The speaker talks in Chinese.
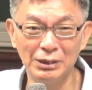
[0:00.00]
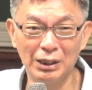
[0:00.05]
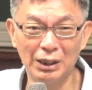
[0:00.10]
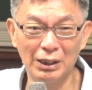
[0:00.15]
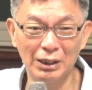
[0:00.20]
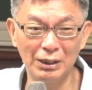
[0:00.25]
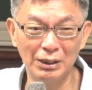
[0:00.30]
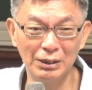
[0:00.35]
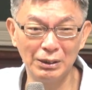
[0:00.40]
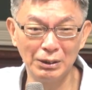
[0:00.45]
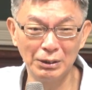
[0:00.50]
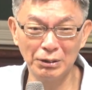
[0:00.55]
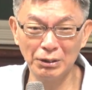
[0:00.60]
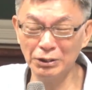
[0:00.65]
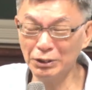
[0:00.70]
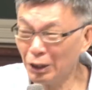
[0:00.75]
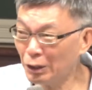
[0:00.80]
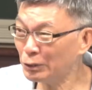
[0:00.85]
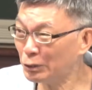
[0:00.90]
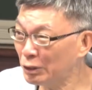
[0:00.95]
啊，说
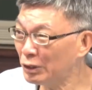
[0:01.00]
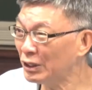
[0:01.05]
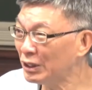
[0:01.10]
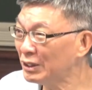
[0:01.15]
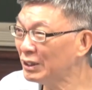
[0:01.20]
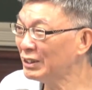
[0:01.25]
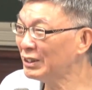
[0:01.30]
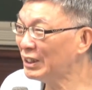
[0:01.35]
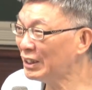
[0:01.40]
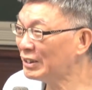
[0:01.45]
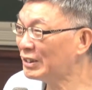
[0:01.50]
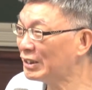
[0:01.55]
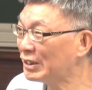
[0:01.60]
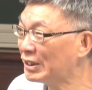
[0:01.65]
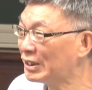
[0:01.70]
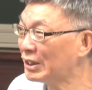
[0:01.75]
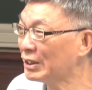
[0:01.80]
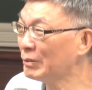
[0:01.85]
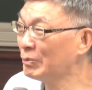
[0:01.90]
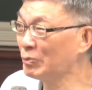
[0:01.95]
要去夜
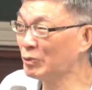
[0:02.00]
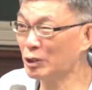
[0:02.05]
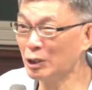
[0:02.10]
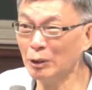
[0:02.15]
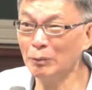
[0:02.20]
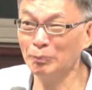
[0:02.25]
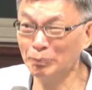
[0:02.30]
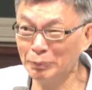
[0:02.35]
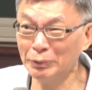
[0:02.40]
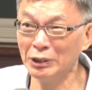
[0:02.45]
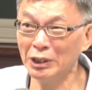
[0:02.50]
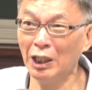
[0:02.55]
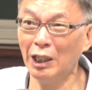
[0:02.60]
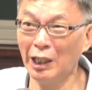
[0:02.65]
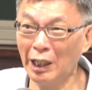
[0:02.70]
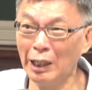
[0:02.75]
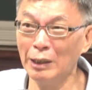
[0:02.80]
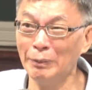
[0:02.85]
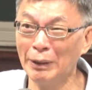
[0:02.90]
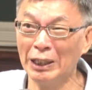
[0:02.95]
市吃，就不要
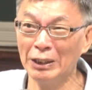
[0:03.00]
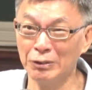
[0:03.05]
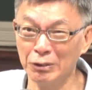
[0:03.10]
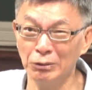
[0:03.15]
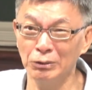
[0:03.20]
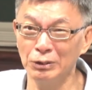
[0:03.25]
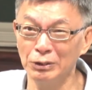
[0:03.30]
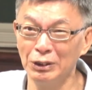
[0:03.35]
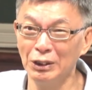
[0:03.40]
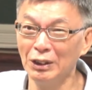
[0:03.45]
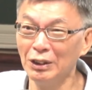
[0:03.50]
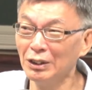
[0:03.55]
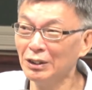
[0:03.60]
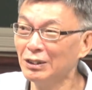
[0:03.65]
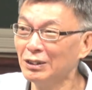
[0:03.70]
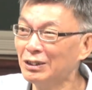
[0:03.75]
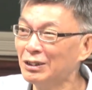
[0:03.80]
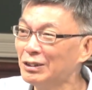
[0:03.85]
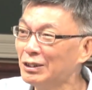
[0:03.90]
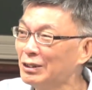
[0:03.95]
害怕中，
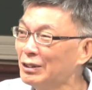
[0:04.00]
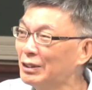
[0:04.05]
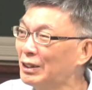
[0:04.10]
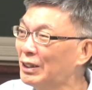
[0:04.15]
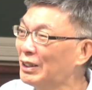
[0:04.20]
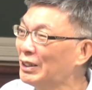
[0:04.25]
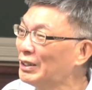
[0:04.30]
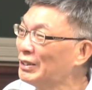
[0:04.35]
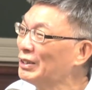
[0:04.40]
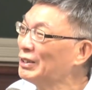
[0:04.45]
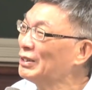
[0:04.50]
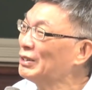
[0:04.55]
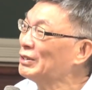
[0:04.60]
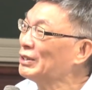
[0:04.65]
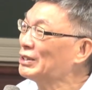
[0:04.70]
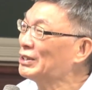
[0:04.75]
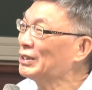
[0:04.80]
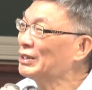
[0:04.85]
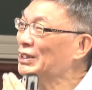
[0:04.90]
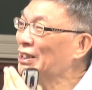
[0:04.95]
呃，
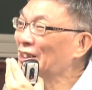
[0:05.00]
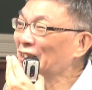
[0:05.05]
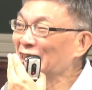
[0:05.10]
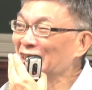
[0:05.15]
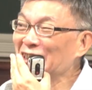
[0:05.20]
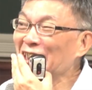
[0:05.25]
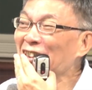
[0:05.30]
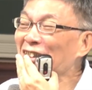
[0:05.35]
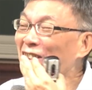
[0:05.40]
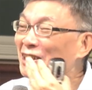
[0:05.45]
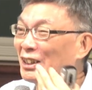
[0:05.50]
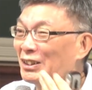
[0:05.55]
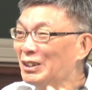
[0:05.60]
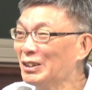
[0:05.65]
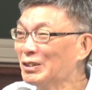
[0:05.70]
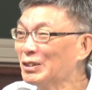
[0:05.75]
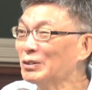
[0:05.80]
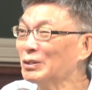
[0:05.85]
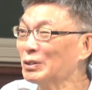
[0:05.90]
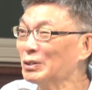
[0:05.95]
我想差点讲
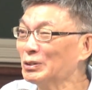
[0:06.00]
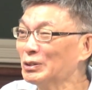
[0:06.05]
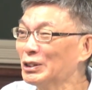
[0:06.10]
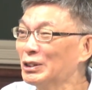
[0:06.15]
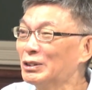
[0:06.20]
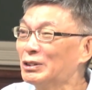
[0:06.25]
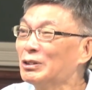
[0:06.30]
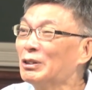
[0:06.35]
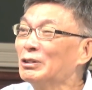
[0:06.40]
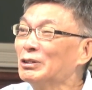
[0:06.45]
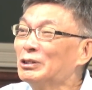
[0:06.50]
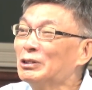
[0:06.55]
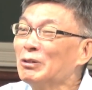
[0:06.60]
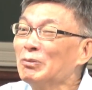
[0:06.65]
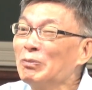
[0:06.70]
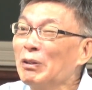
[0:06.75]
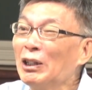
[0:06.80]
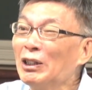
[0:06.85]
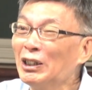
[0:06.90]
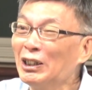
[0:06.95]
成中毒了，中中
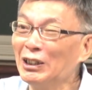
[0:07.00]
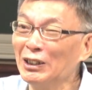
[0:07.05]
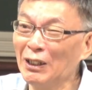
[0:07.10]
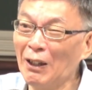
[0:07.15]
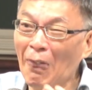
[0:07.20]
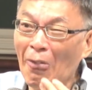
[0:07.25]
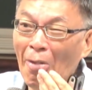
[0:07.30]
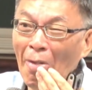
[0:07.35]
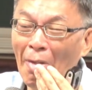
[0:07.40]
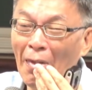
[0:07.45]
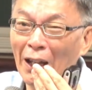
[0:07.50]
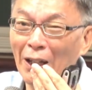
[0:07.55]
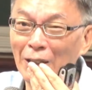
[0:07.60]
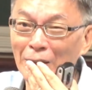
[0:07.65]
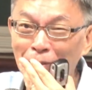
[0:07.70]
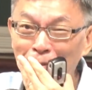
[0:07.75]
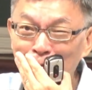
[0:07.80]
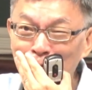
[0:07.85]
标好了，啊，